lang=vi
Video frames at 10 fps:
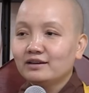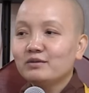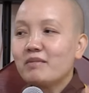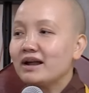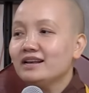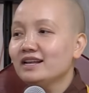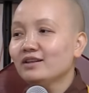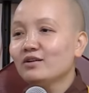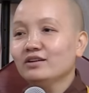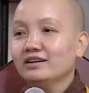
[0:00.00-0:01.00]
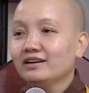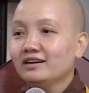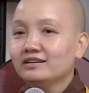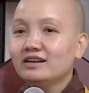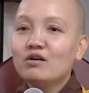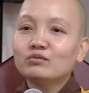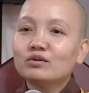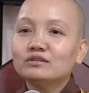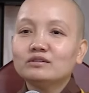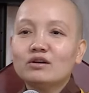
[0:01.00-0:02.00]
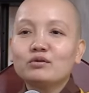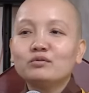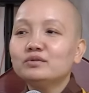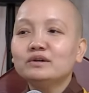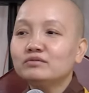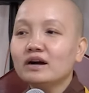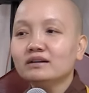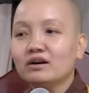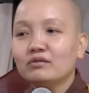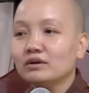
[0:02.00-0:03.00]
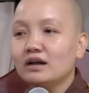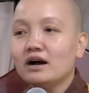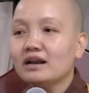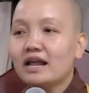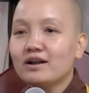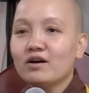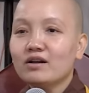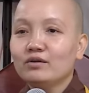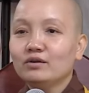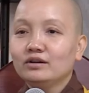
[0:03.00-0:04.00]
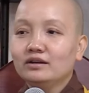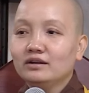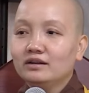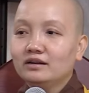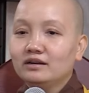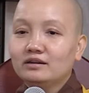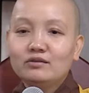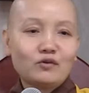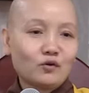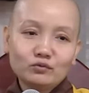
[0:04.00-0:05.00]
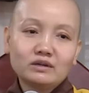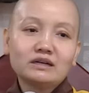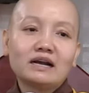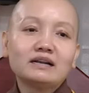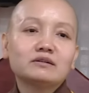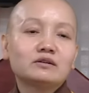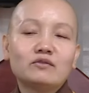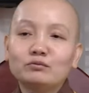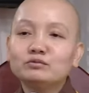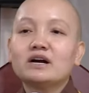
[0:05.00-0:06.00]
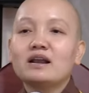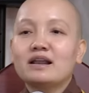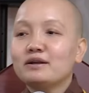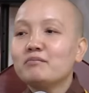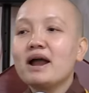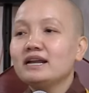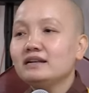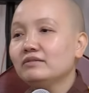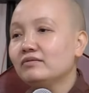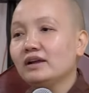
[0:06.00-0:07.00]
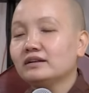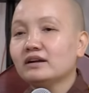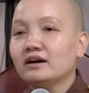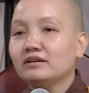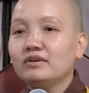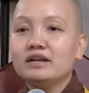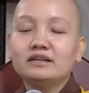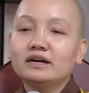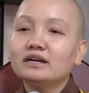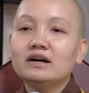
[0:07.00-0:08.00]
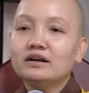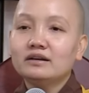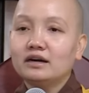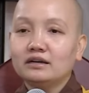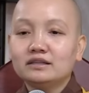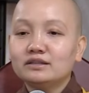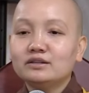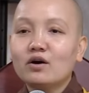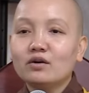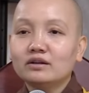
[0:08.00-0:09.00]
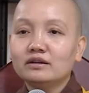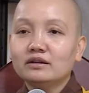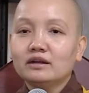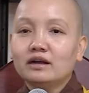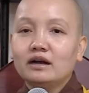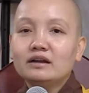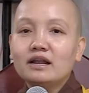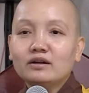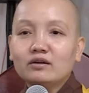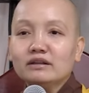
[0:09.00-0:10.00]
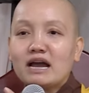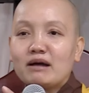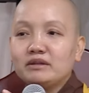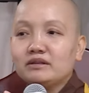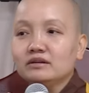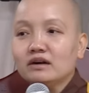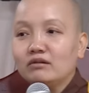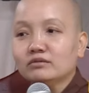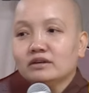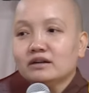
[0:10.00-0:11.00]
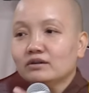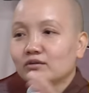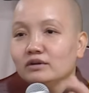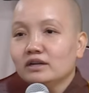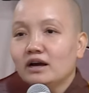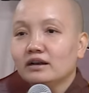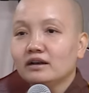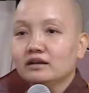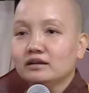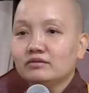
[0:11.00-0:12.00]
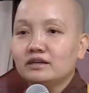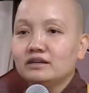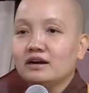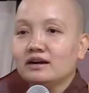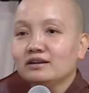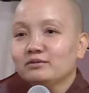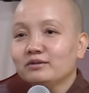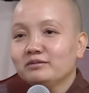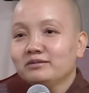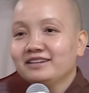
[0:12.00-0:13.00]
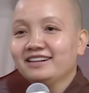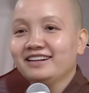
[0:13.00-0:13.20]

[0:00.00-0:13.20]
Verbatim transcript: Nó bay đi thôi. Nó không có nó không có vương vấn, nó không có ở lại đó đâu. Nó phải cũng cái cách ngỗng trời là nó bay đi về trời, về những cái nơi nó ở tự do chứ. Ở đây có nhà mà chứa ngỗng riết nó cũng đi hết đó, vịt trời đó đúng không?